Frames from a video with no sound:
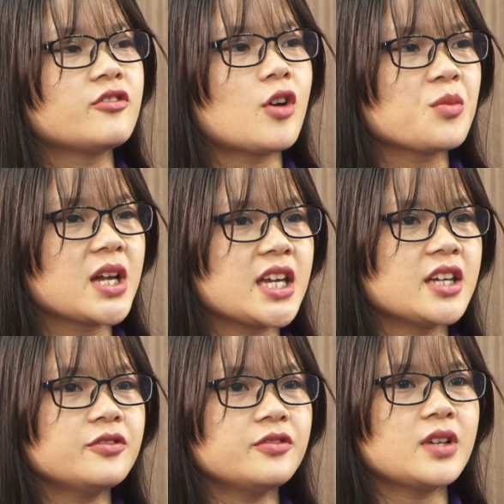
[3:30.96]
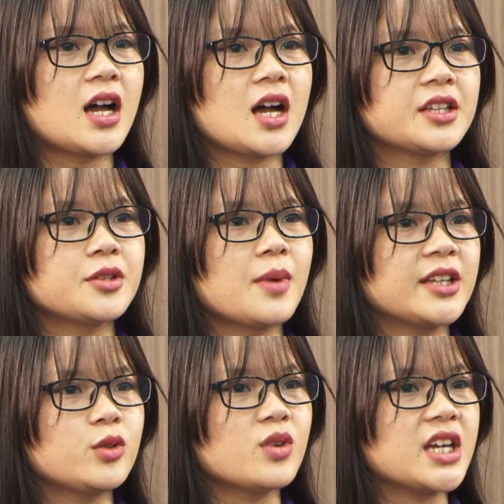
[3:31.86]
phong kiến, uh, tư
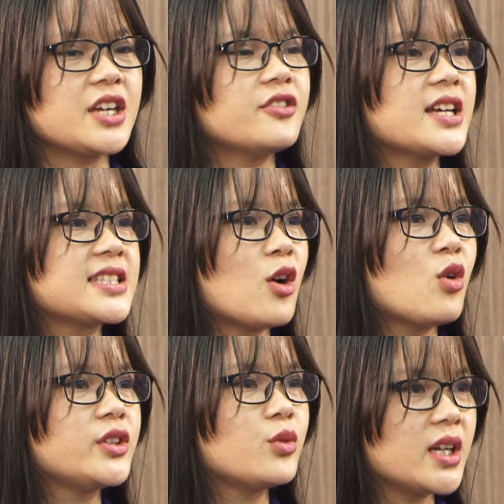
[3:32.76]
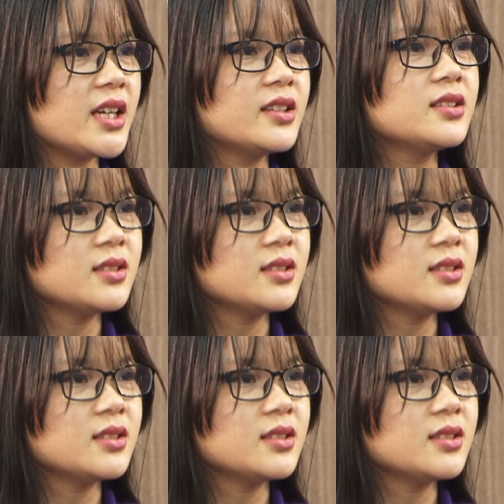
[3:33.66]
bản chủ nghĩa và xã hội chủ nghĩa.